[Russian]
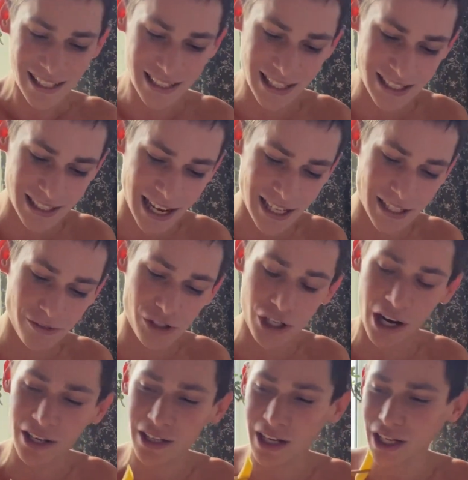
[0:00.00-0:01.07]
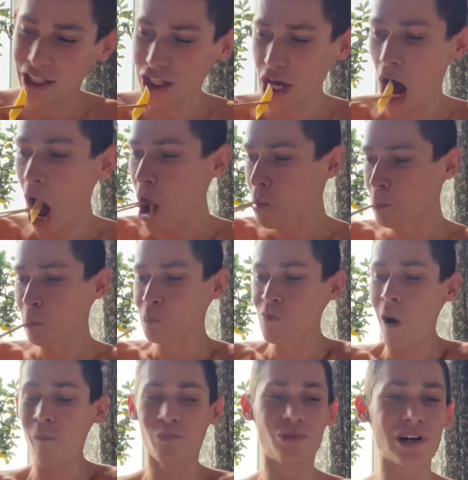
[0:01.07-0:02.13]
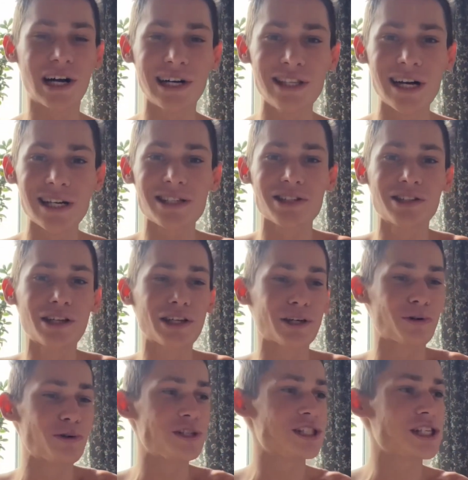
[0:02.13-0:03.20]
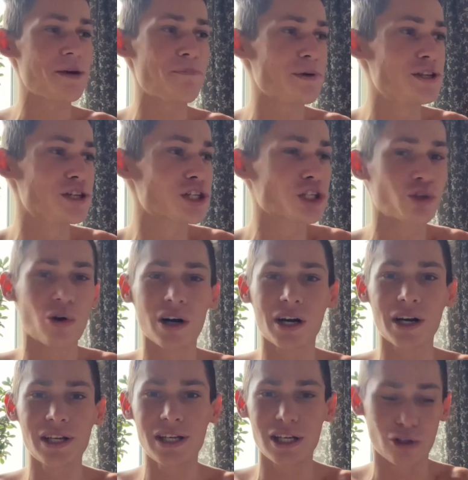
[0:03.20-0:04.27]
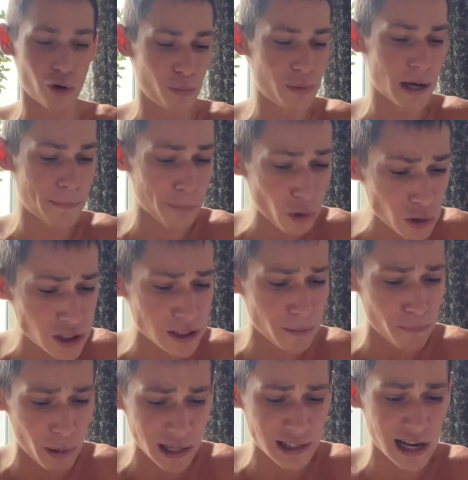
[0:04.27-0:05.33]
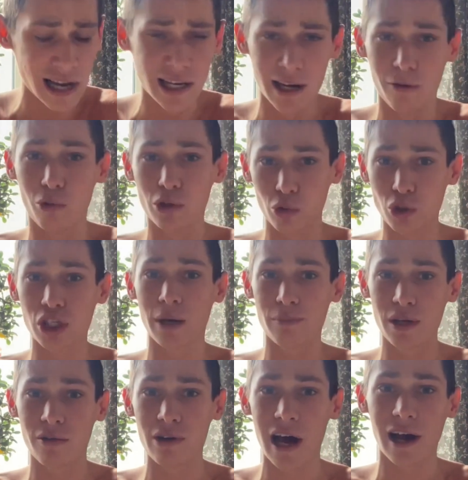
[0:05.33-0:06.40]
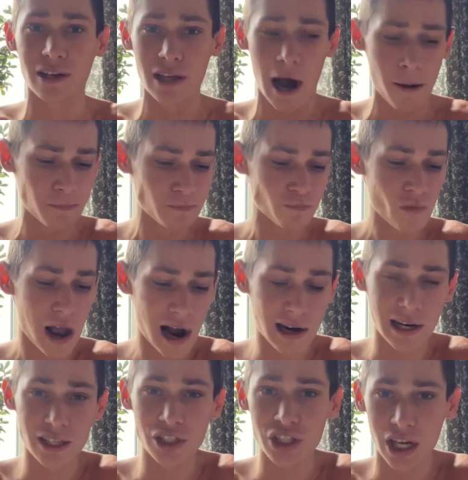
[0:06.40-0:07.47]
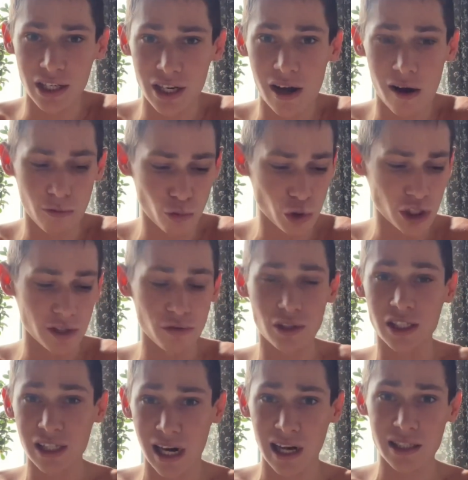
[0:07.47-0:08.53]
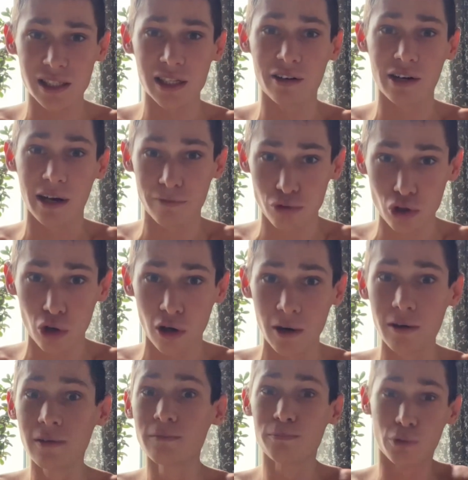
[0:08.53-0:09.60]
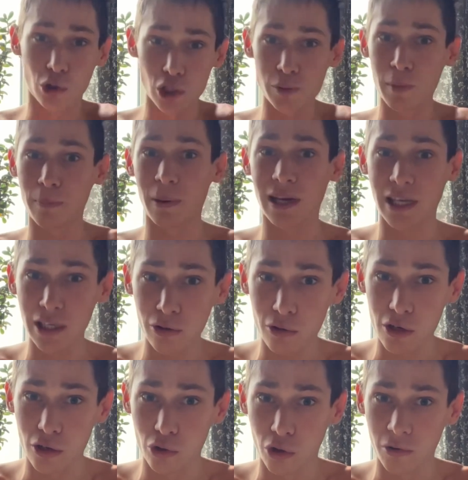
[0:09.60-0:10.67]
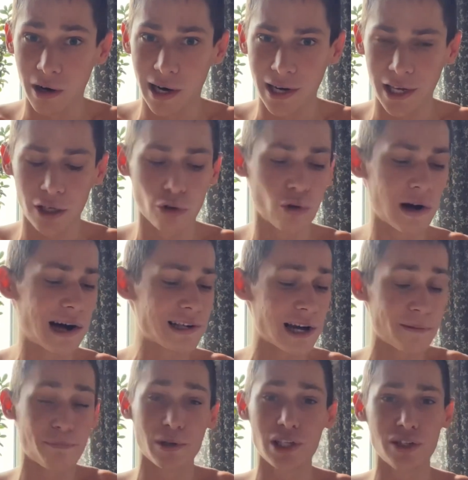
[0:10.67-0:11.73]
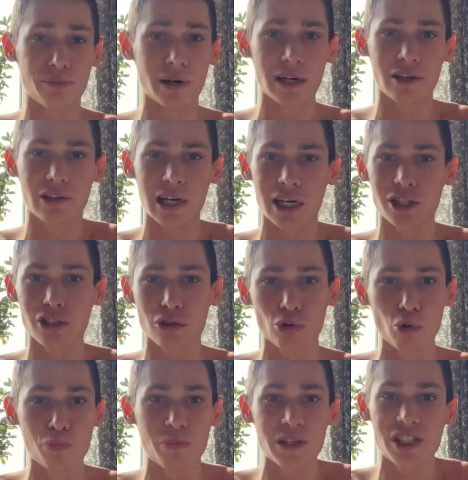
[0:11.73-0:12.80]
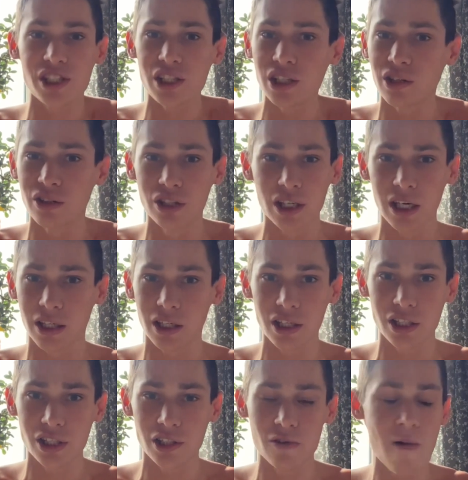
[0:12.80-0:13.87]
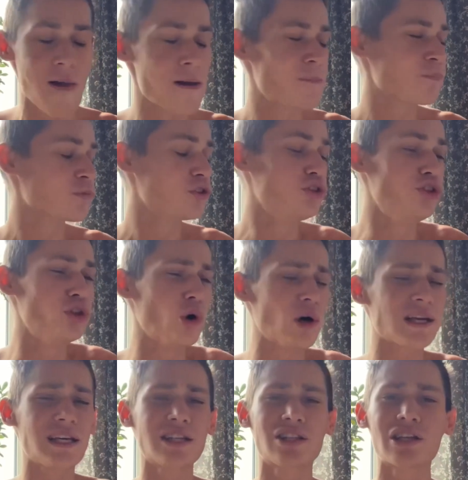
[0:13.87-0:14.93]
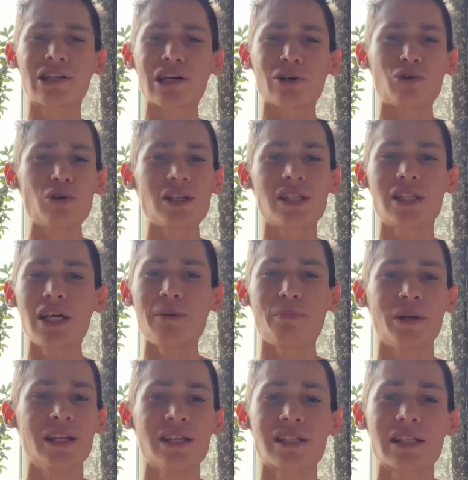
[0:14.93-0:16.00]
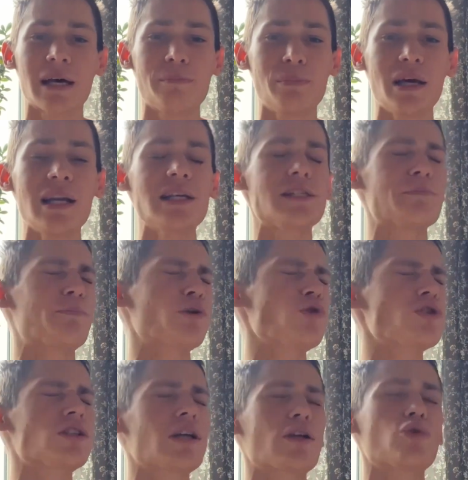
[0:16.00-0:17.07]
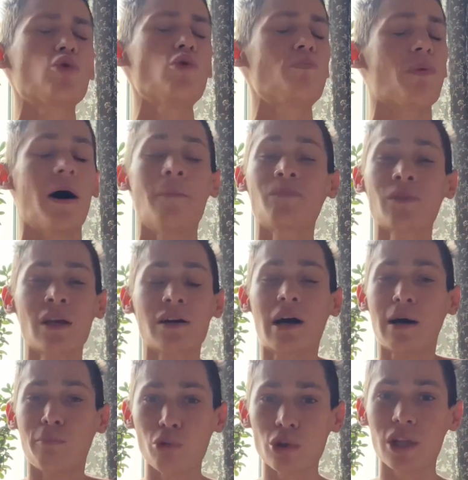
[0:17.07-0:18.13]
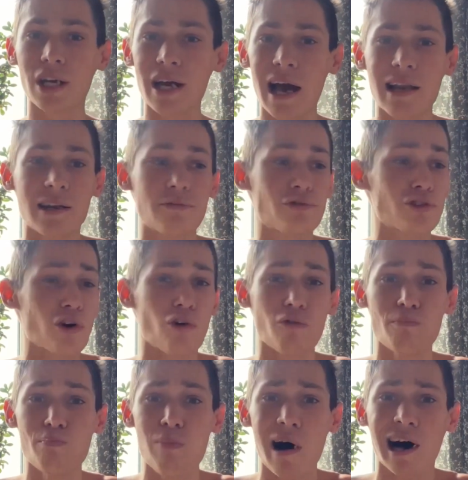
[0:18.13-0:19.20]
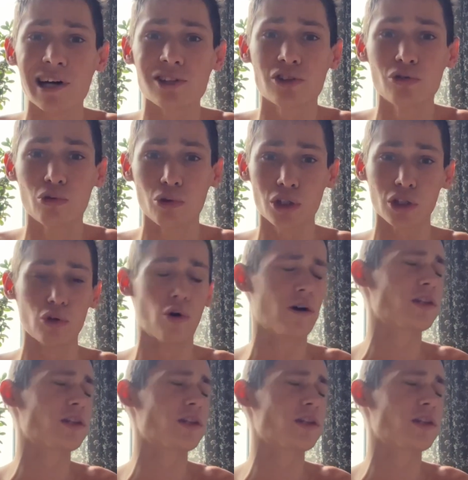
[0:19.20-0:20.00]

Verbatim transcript: Я, знаете, вчера на катке нагонялся до такой степени, что охренеть, у меня просто банально, вот уже объявляю, да, окончания уже сеанса, говорят, все, просьба покинуть ледовую арену. А я понимаю, даже тупо сил нет идти. Ноги до такой степени забились, просто тупо, как будто реально все в башню ушло.